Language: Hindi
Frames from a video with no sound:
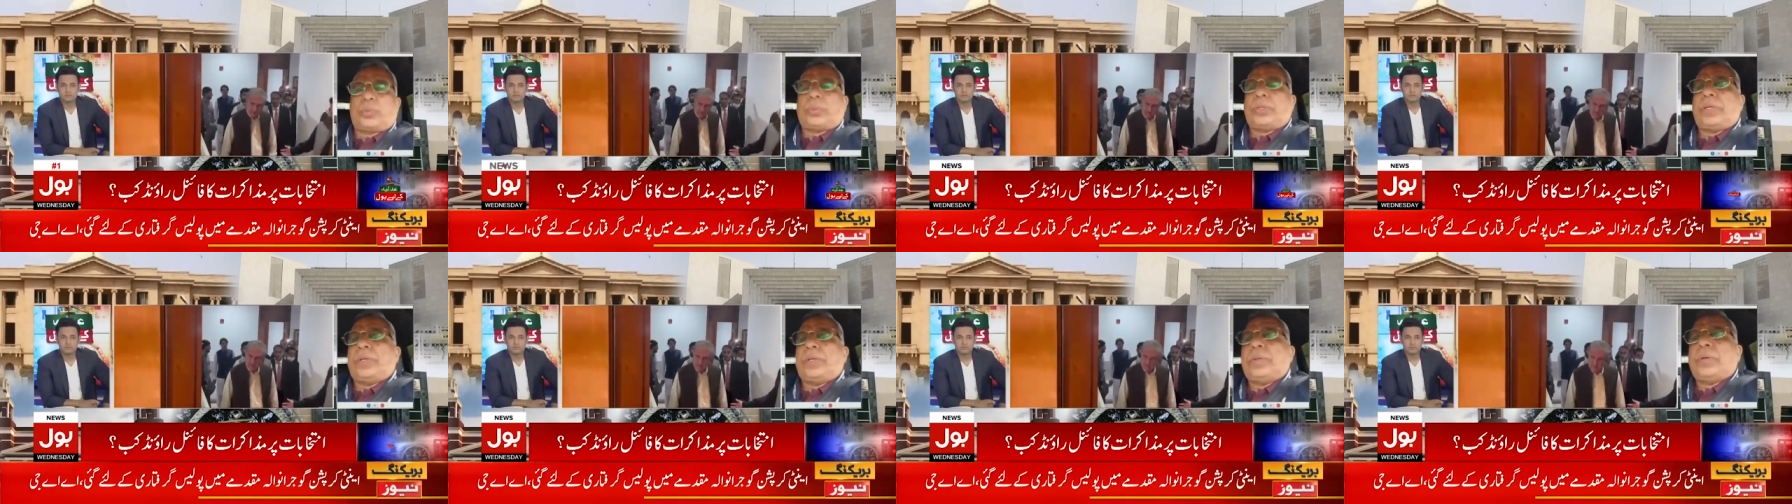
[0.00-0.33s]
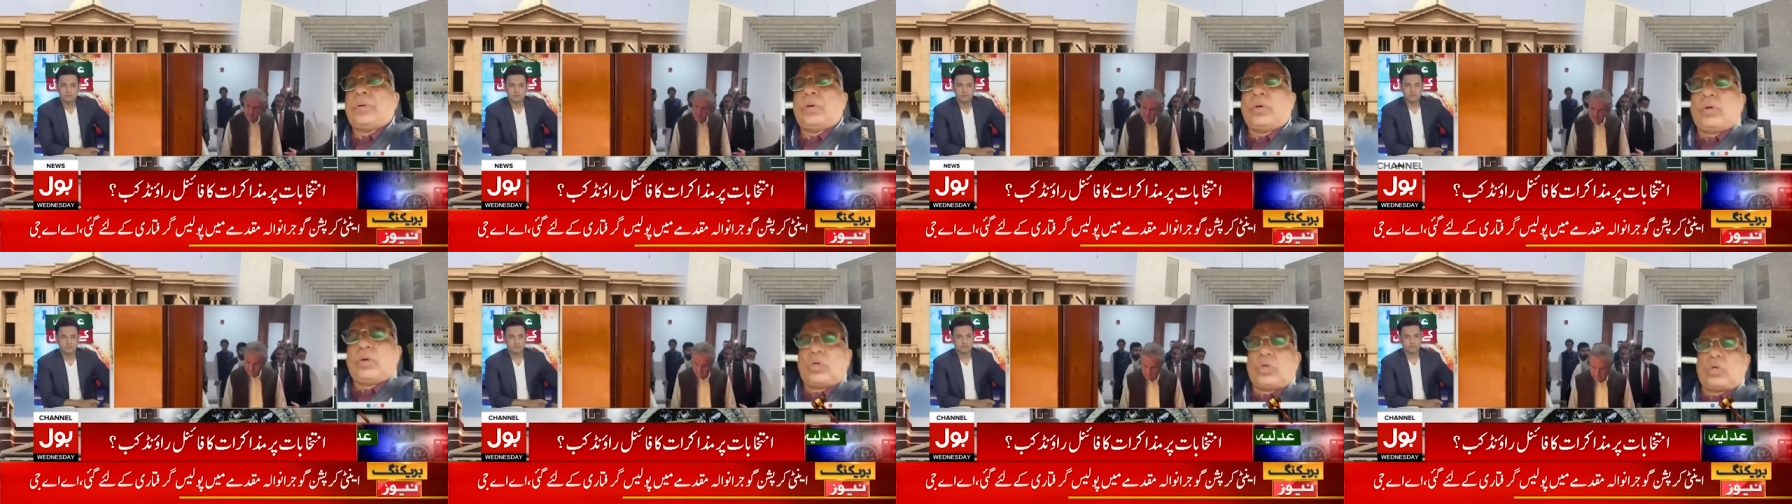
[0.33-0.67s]
कोर्ट
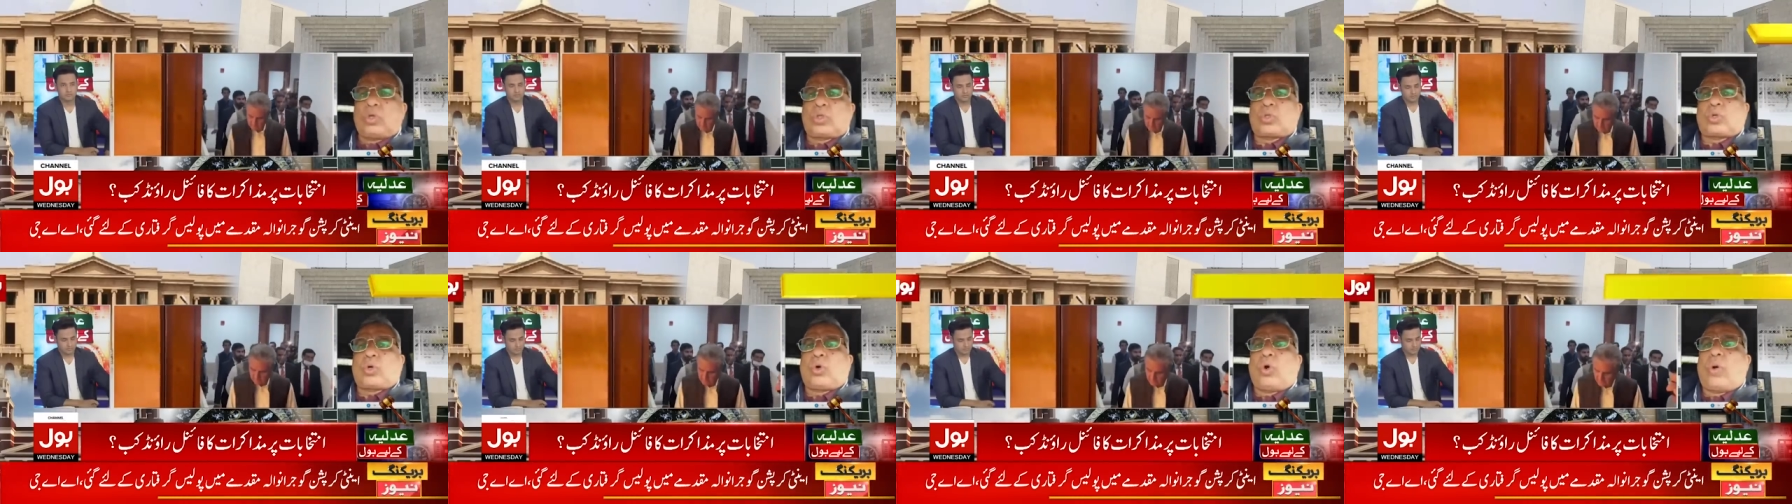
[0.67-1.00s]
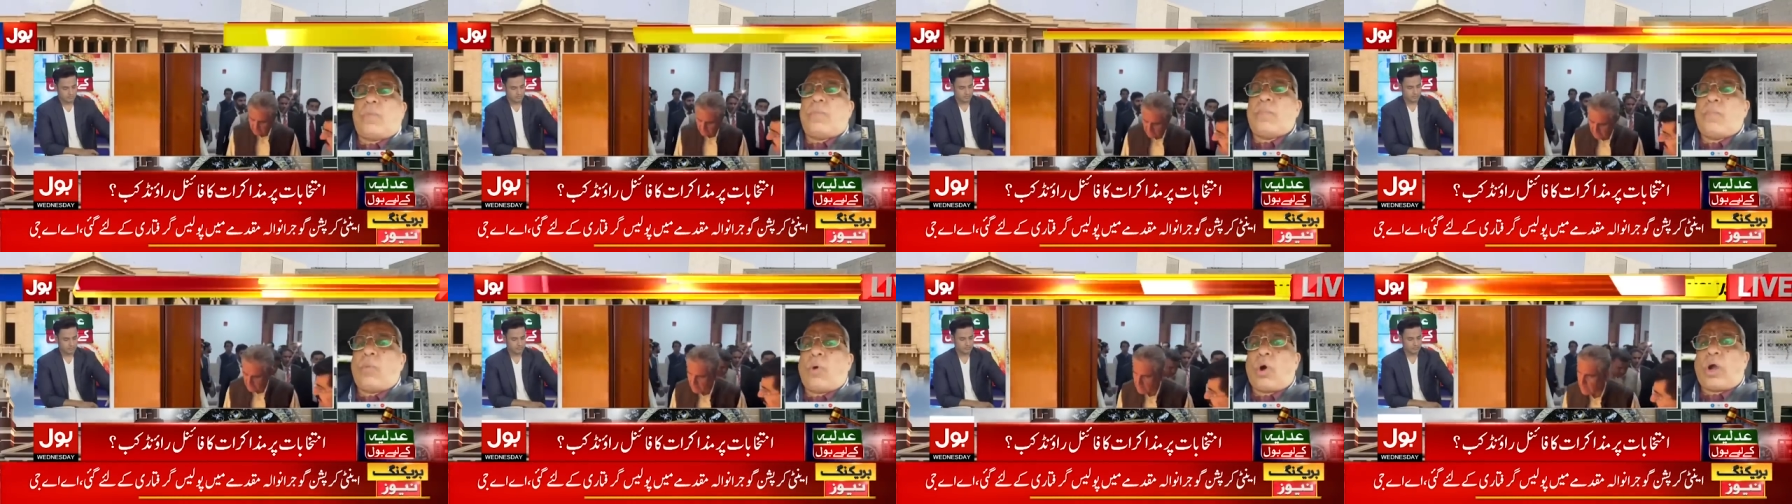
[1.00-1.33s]
उसको
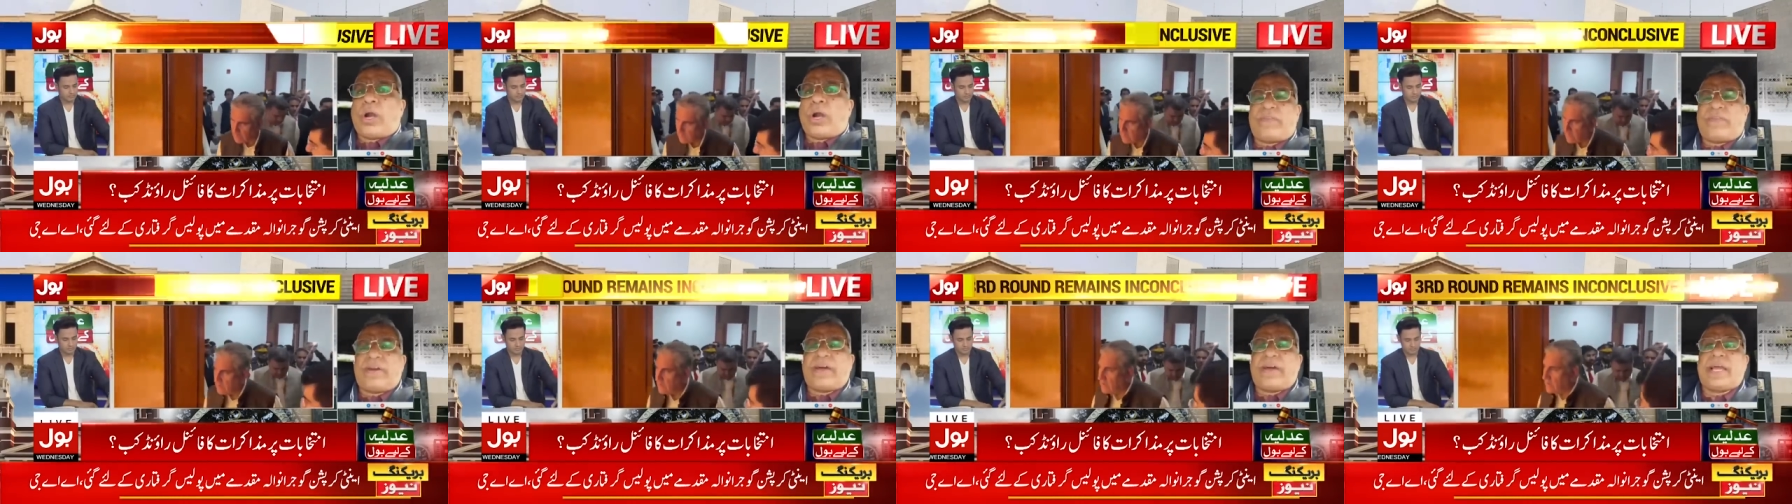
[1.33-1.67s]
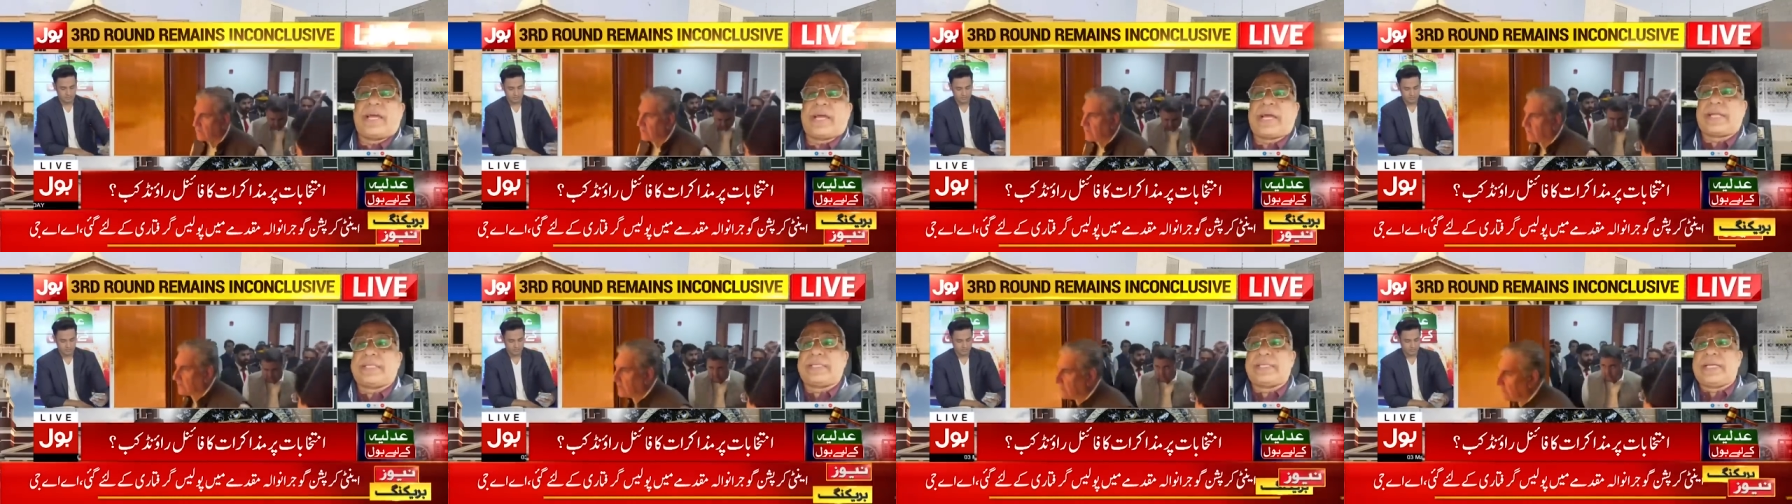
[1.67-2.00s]
को मॉडिफाई
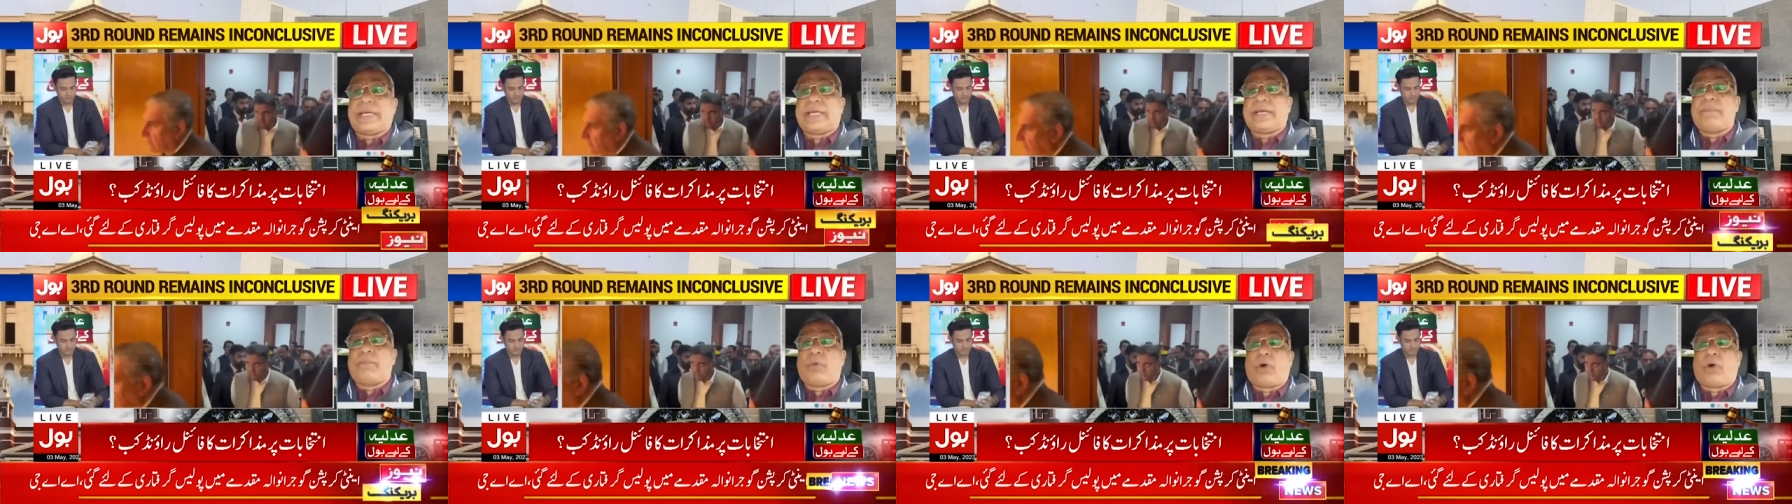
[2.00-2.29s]
ना कर दे लेकिन